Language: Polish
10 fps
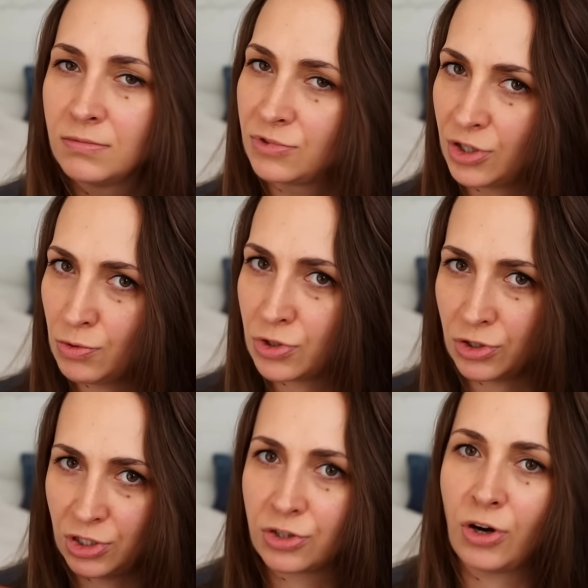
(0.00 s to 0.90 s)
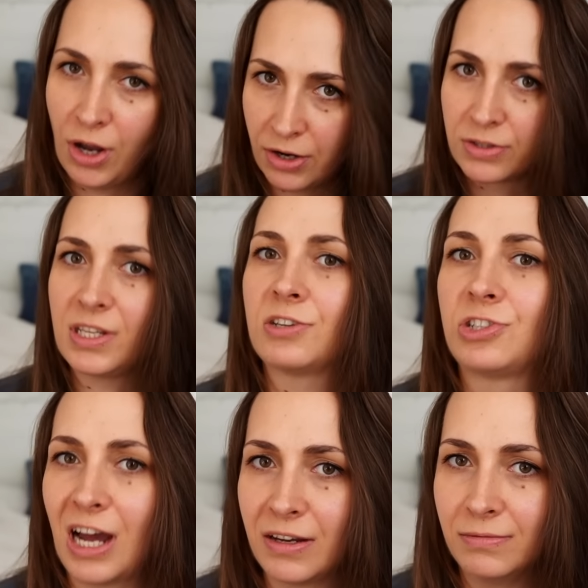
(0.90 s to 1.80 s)
często się trochę
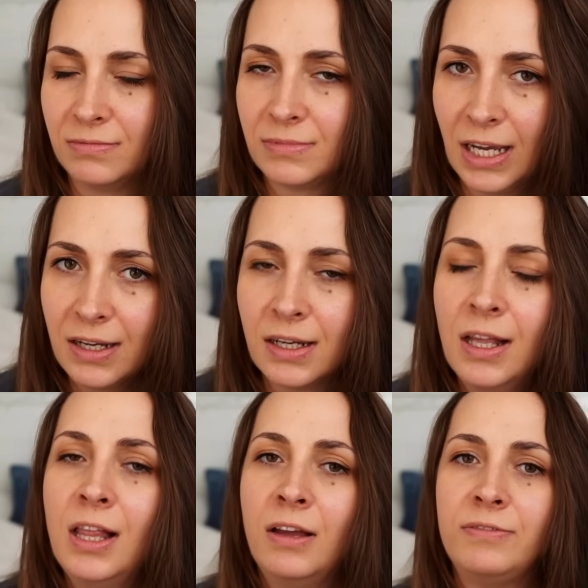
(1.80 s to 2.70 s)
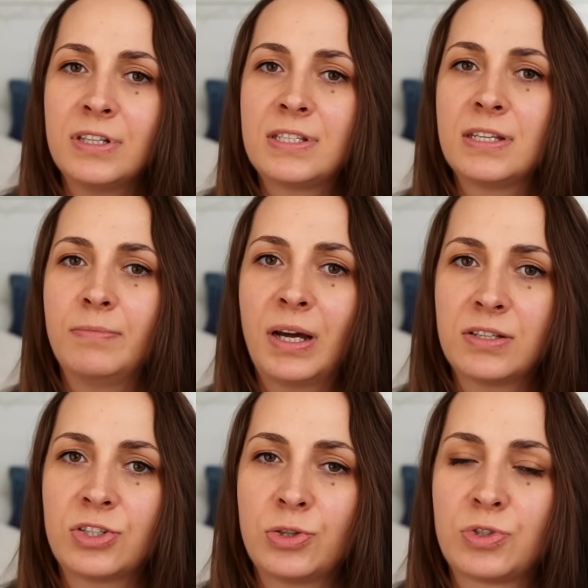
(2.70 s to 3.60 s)
rozjeżdżają, tak? Więc y,
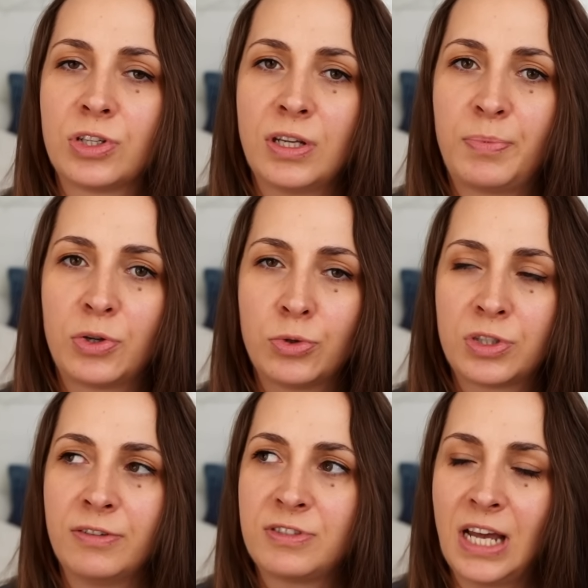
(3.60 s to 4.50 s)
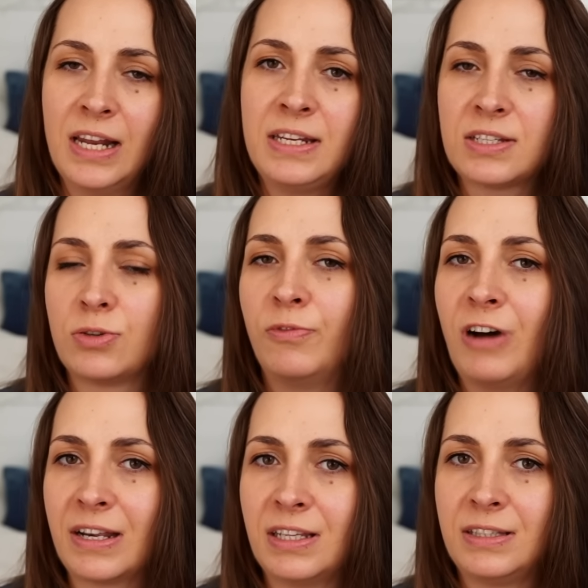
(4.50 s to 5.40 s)
bardzo często te produkty wcale nie są
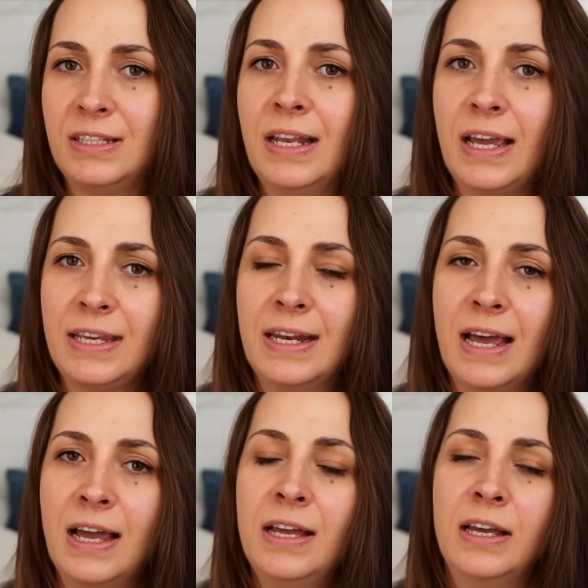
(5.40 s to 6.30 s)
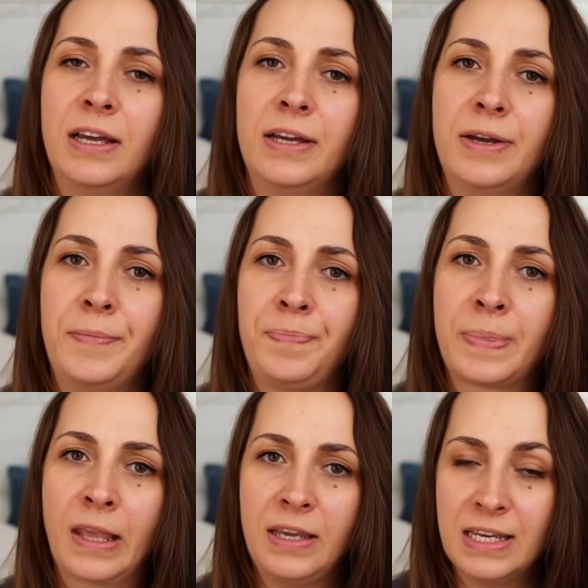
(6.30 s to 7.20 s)
warte tyle, ile
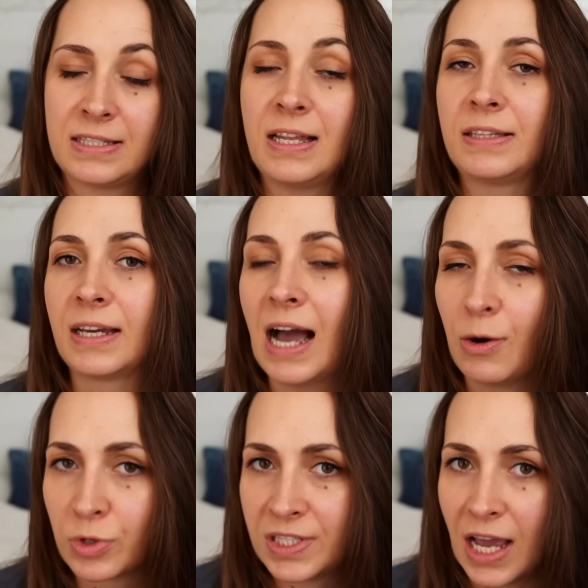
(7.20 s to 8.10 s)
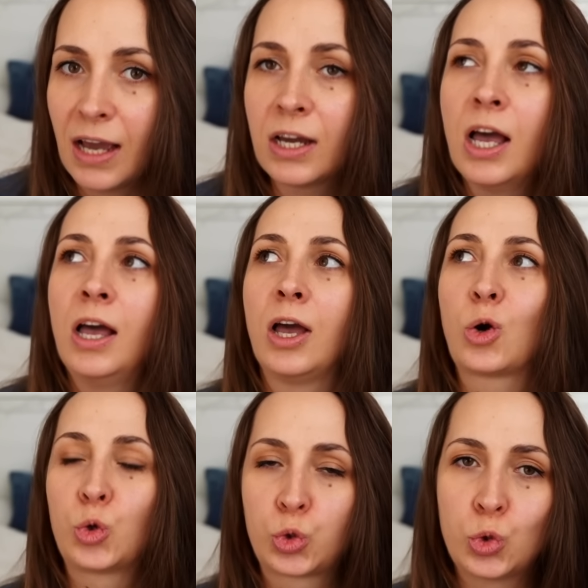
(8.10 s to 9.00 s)
ym, jest na tych aukcjach
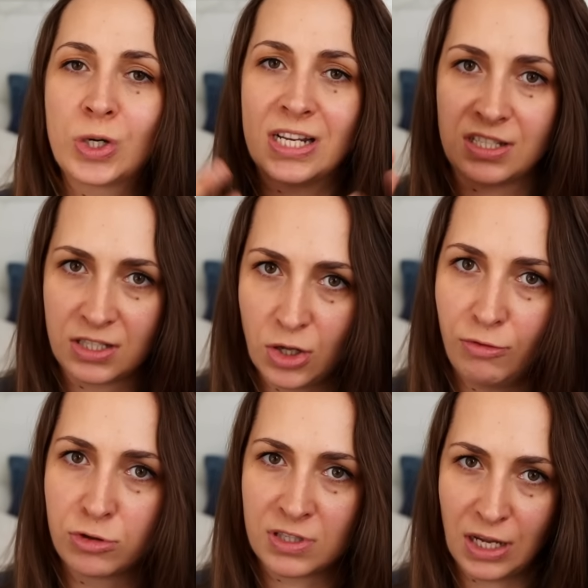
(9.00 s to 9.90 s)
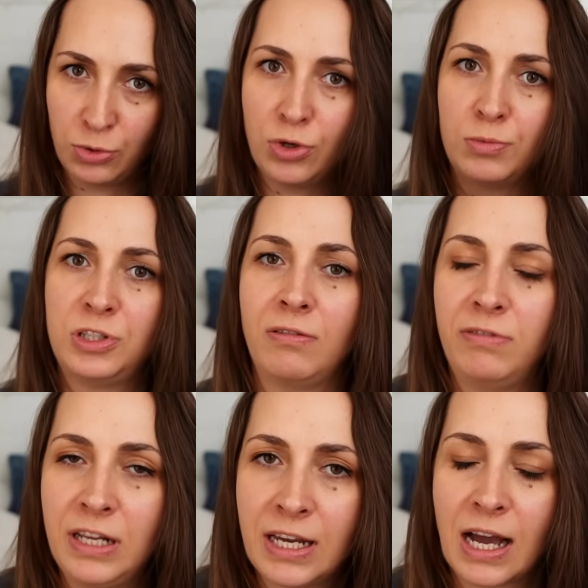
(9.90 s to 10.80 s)
które znowu znajdują się w
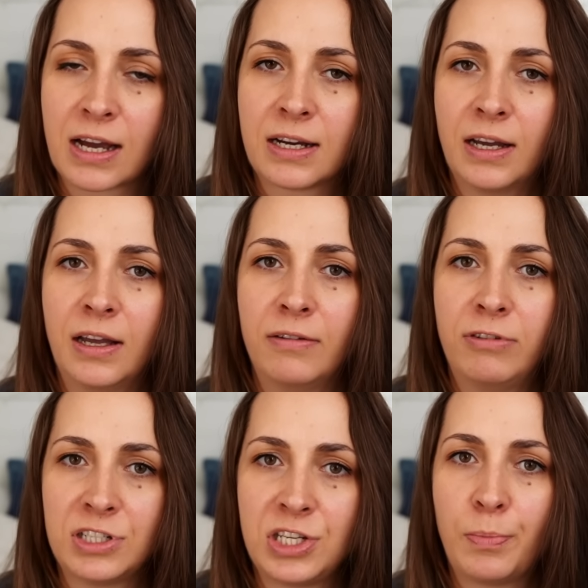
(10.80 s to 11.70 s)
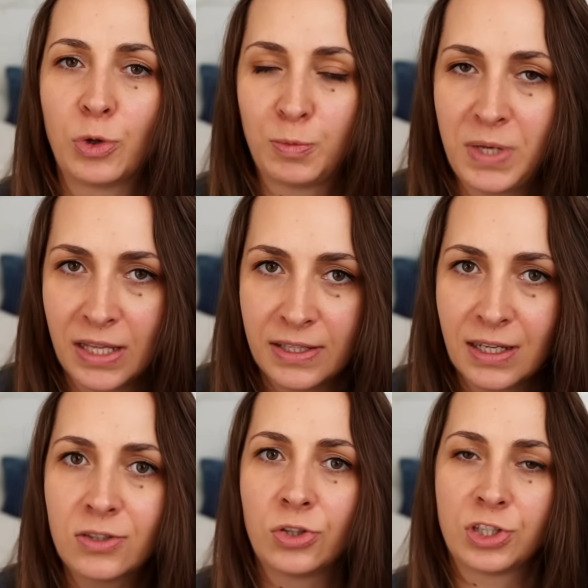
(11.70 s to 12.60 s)
linkach e, właśnie
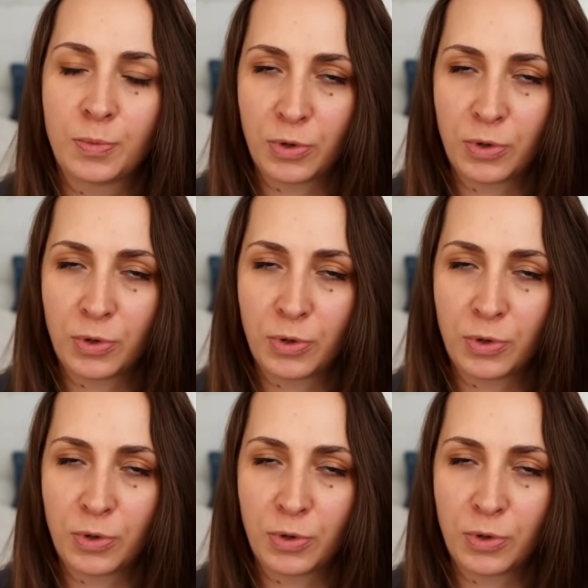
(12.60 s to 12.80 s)
podpiętych do tych